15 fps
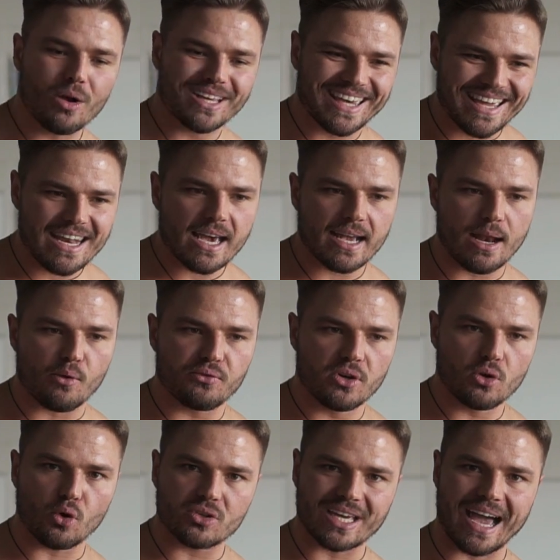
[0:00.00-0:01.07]
generell auf eine
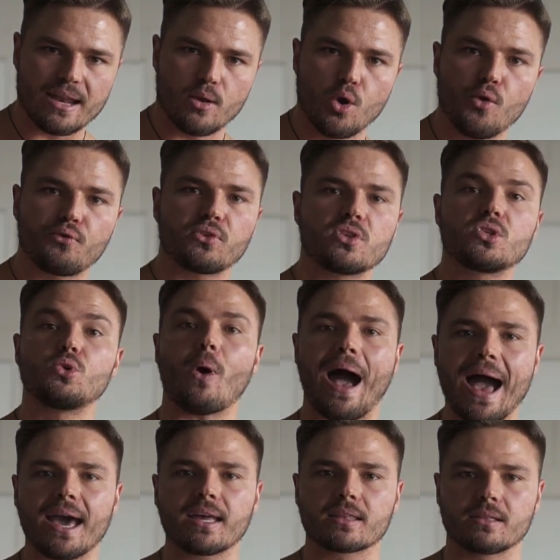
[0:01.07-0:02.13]
neutrale Hüfte zu
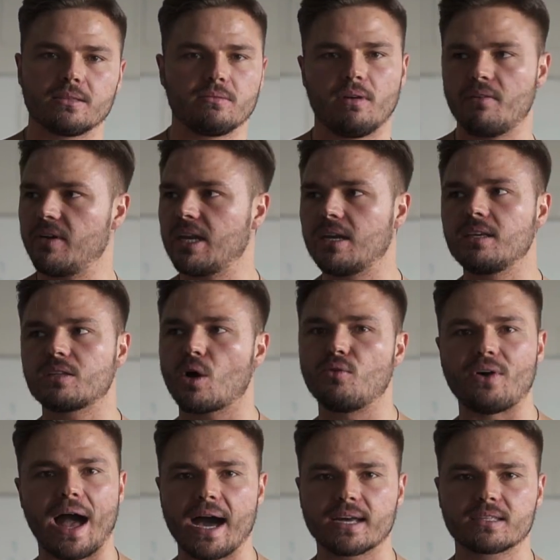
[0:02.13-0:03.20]
achten, weil wenn ihr nicht
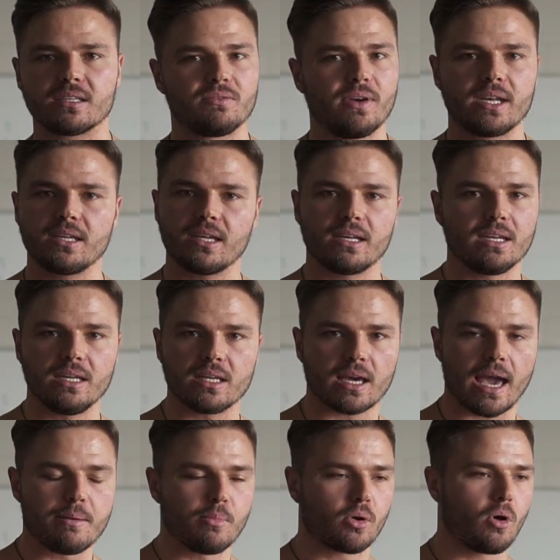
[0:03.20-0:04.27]
darauf achtet, werdet ihr die nicht
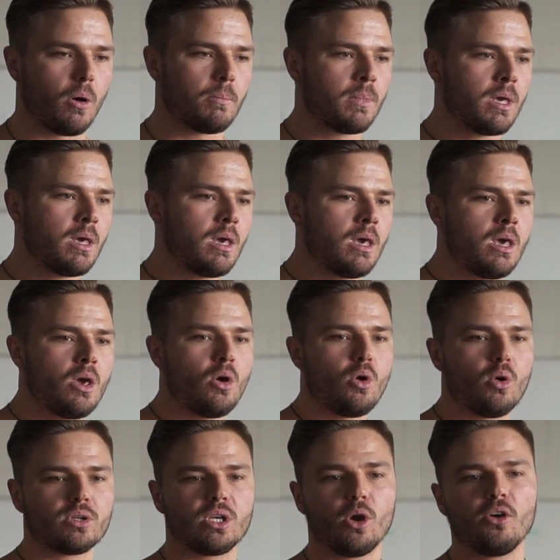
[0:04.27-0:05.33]
reinbekommen.
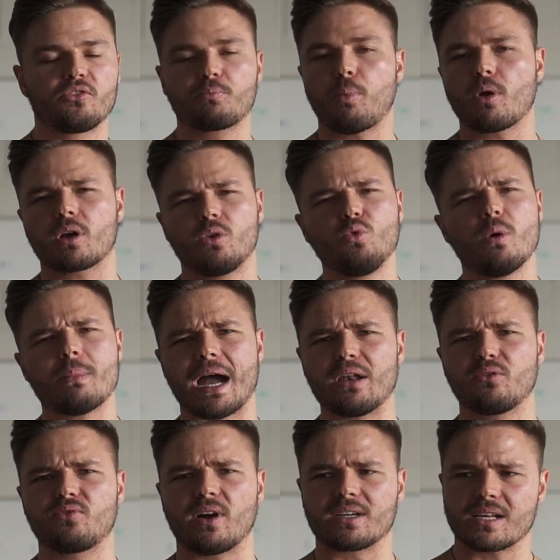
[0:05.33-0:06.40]
Und die Hüftbeuger nur am
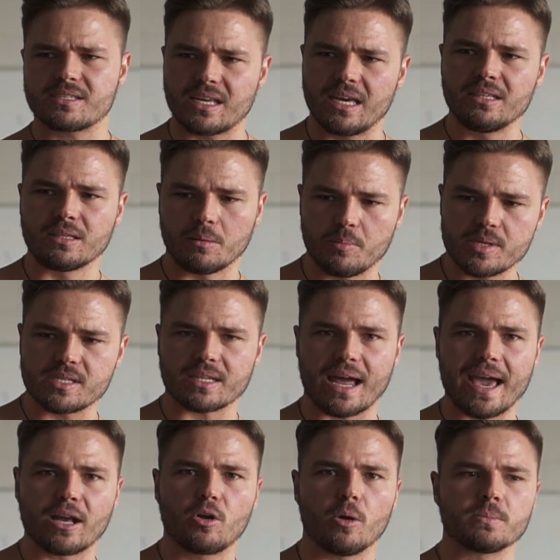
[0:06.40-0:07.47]
Anfang, dass der Hintern ein bisschen
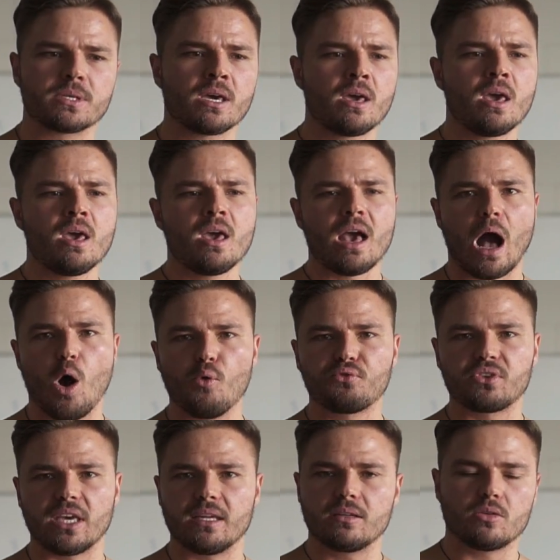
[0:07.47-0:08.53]
reinkommt, auf
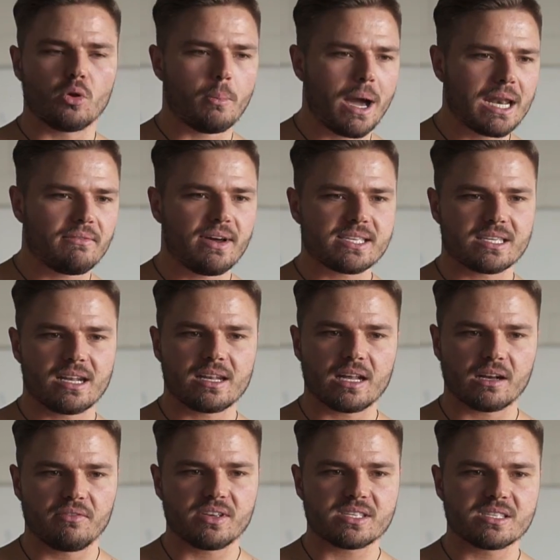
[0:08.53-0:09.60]
den. Normalerweise nach
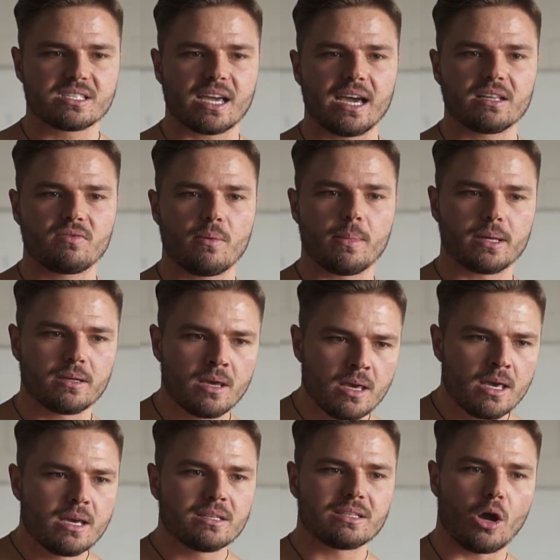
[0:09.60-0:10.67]
einer gewissen Zeit, wenn man
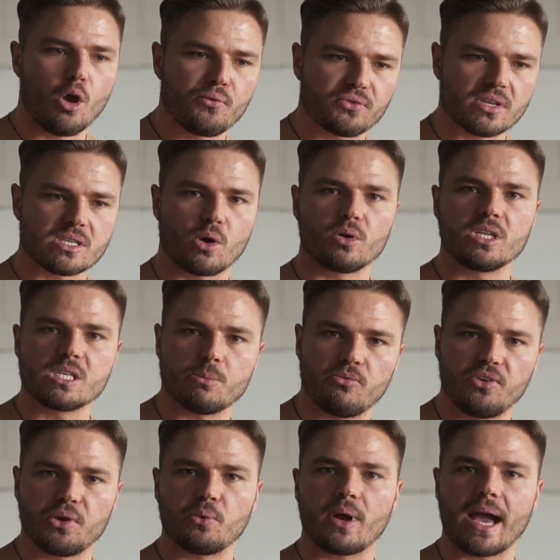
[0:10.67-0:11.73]
da öfters auch in diese
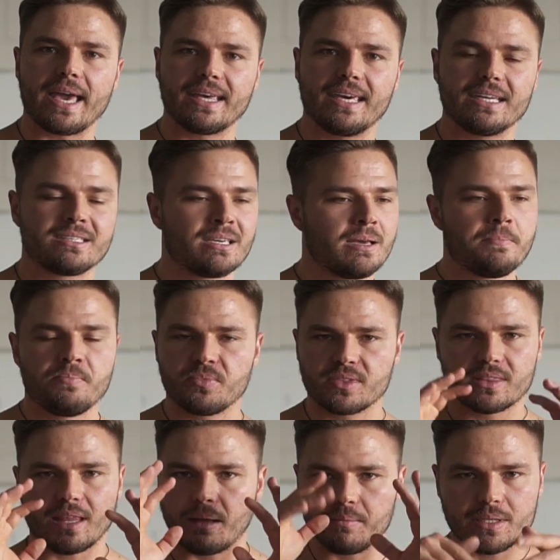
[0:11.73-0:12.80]
Bewegung reingeht,
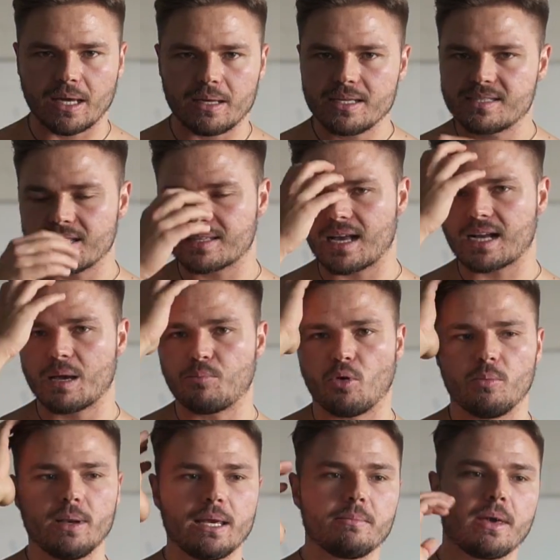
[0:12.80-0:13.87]
da, da, ist das gar kein
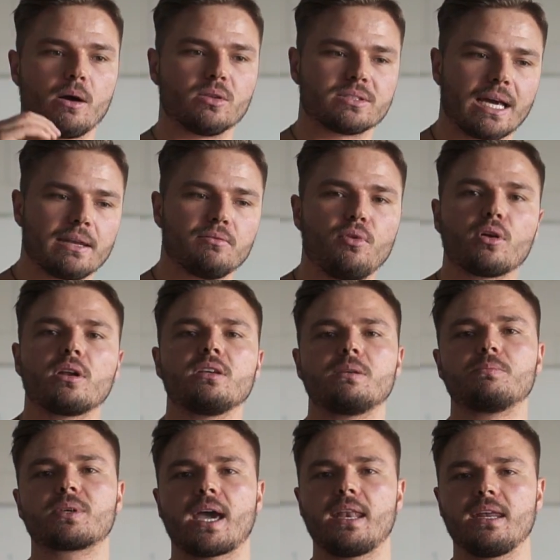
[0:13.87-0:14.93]
Problem mehr. Und dann wirklich
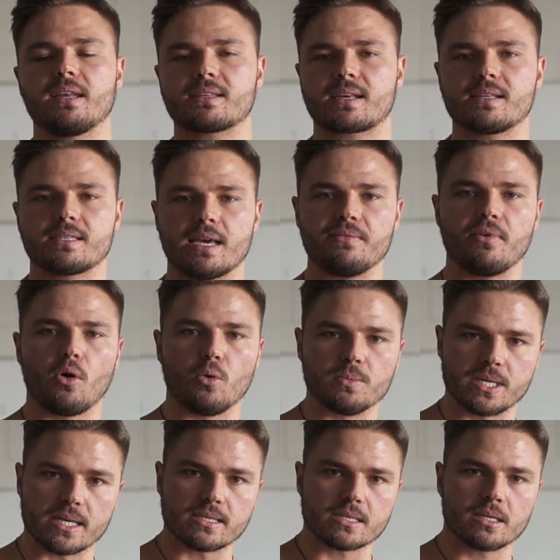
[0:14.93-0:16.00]
im Training das Ganze einfach
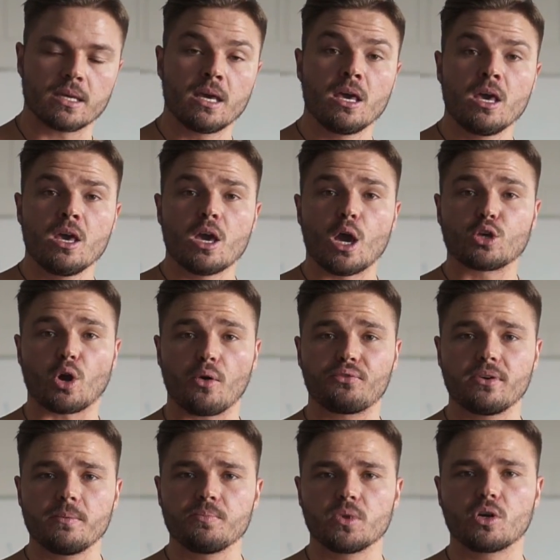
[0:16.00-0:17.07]
umsetzen. Ich
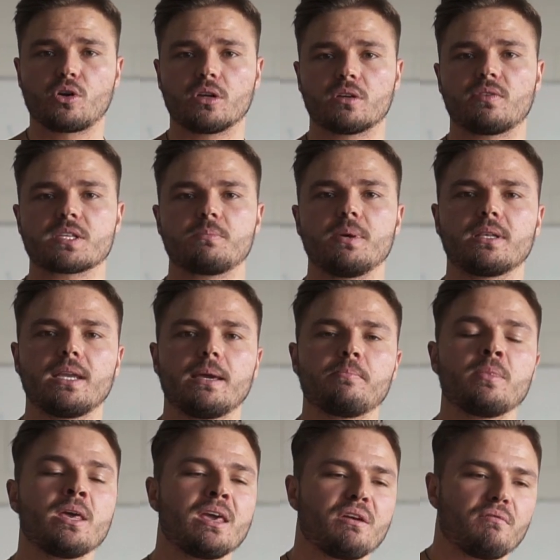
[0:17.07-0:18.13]
hoffe, ihr konntet was
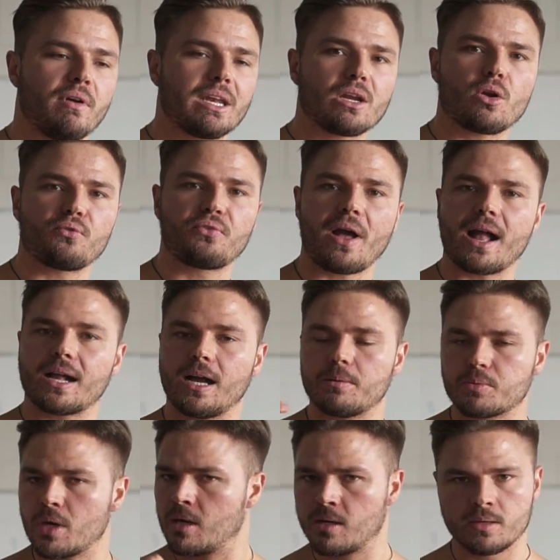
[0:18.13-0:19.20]
mitnehmen. Wenn ihr noch Fragen
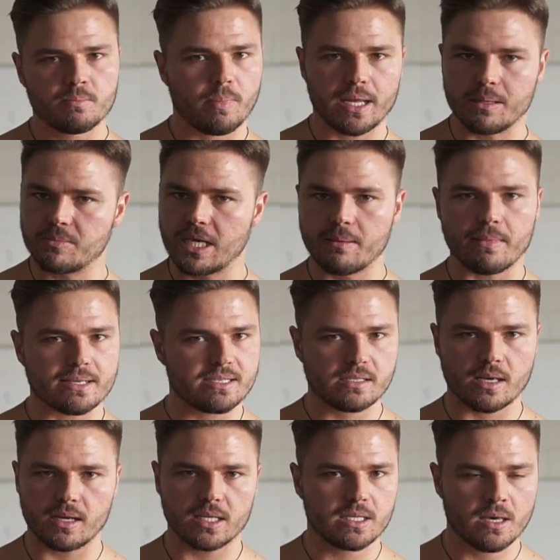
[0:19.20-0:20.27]
habt bei dem Thema,
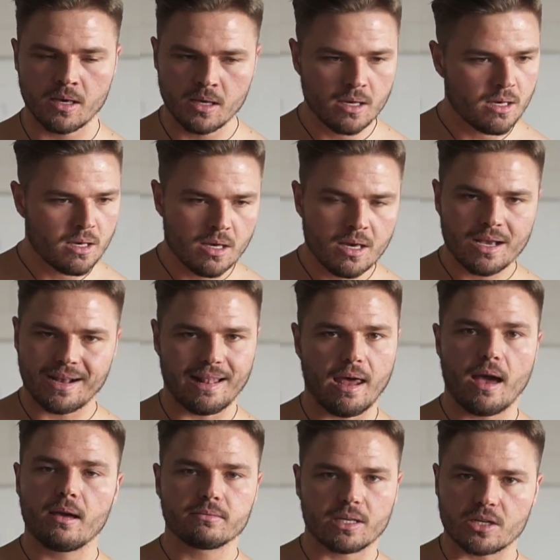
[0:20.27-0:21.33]
sicherlich
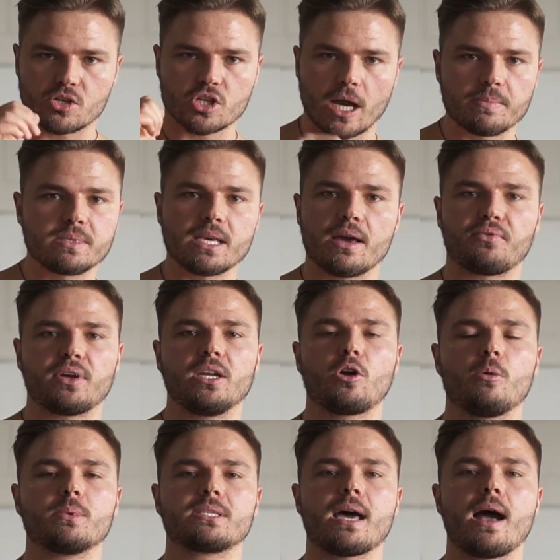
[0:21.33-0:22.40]
klar, dann schreibt sie einfach in die
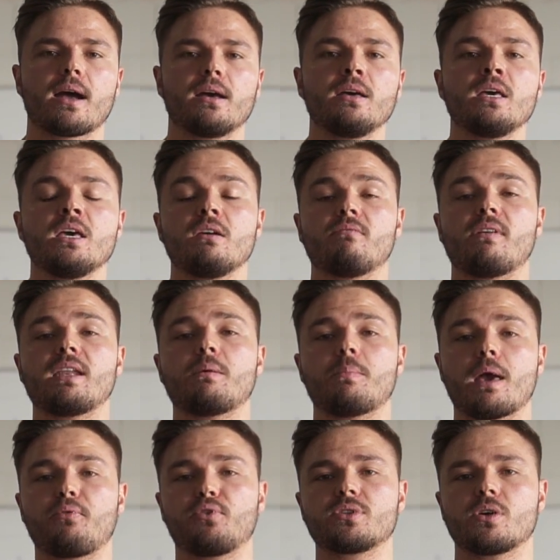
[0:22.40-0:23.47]
Kommentare. Wenn ihr
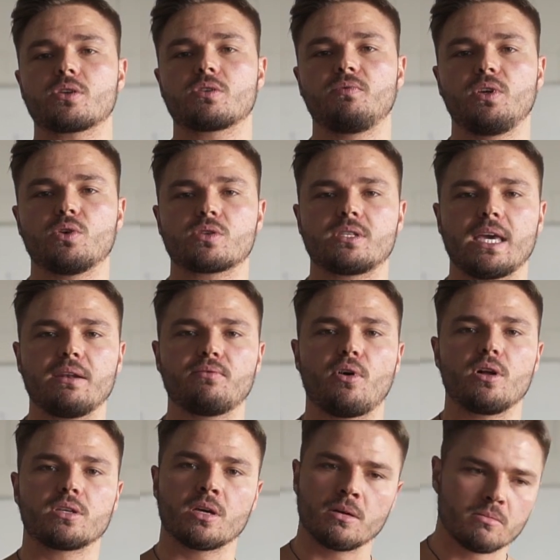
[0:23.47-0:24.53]
mehr von solchen Videos sehen
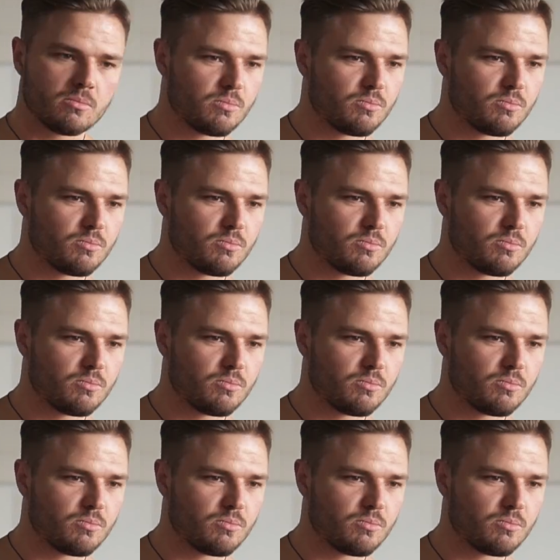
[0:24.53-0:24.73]
wollt,